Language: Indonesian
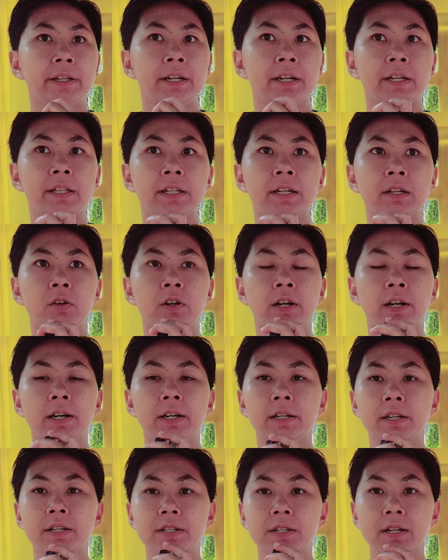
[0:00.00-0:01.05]
ya kita
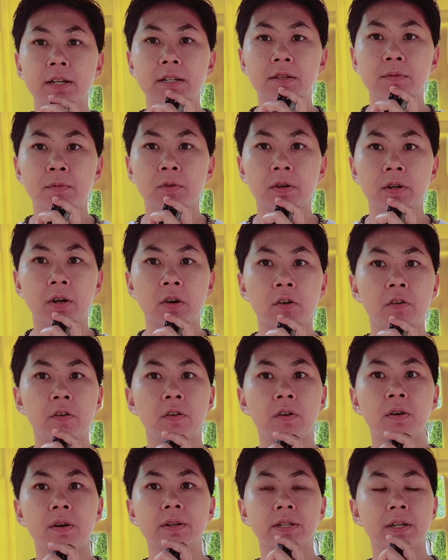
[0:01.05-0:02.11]
doakan ya guys ya semoga Hong
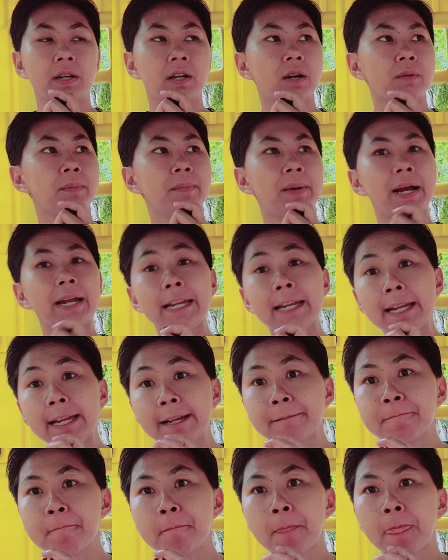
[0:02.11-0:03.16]
Kong segera membaik
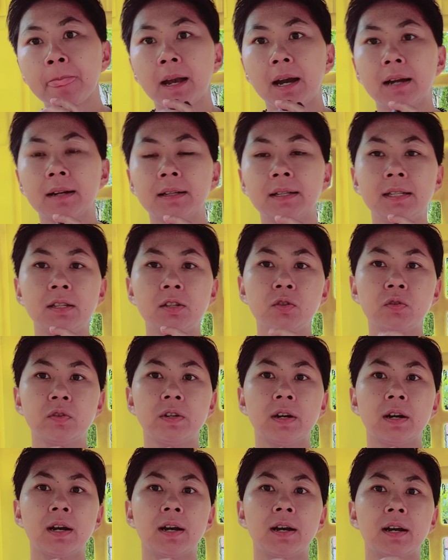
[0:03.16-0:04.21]
karena ini
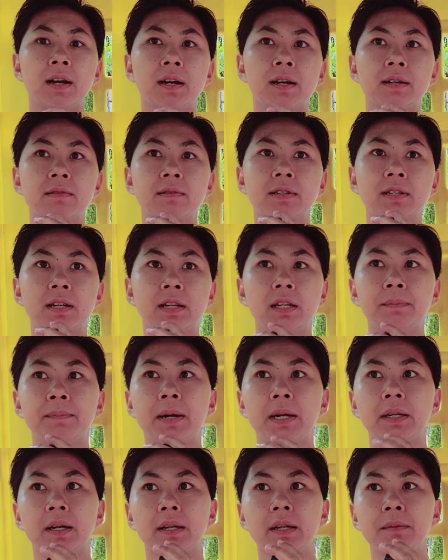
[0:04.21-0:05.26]
juga sedikit
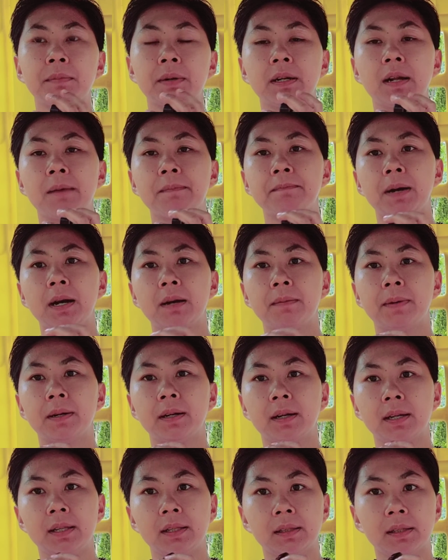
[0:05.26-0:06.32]
banyaknya berdampak
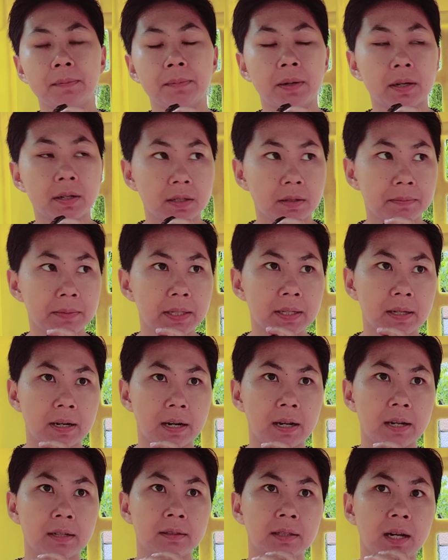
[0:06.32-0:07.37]
kepada kita pekerja
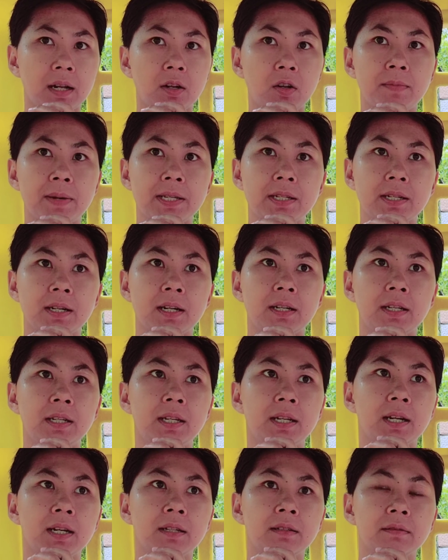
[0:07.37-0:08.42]
migran kalau majikan
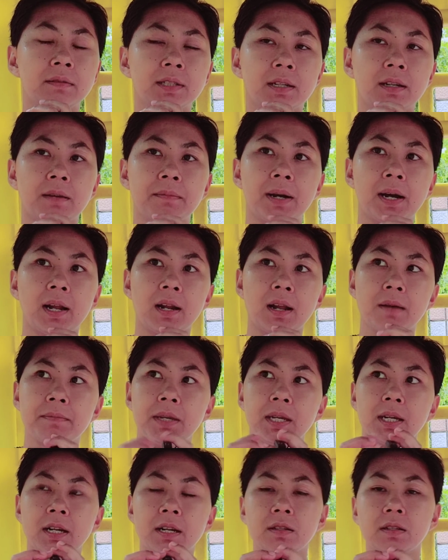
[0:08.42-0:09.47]
ini kan sedang
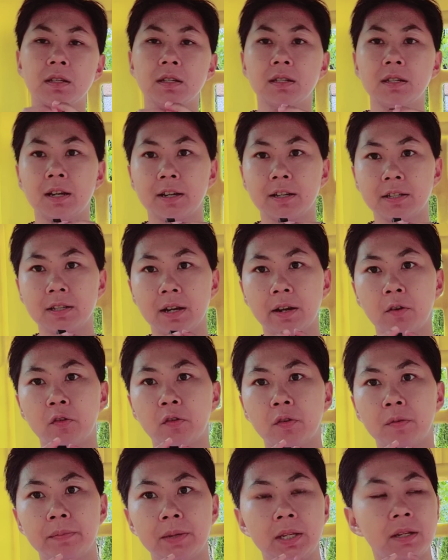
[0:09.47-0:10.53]
mengalami krisis ya guys ya
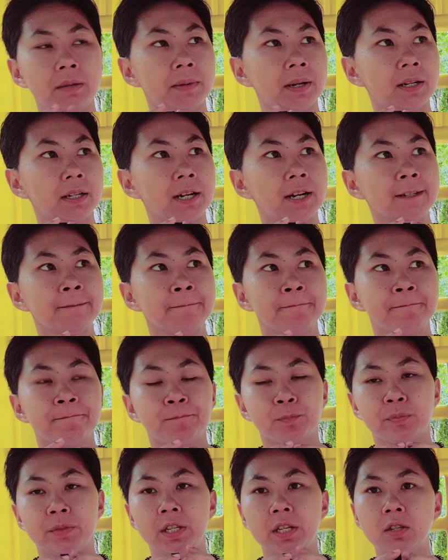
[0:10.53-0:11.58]
ekonomi dimana mana
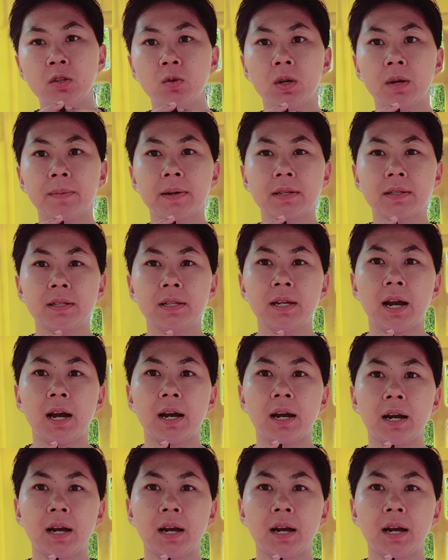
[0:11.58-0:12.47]
dia juga pasti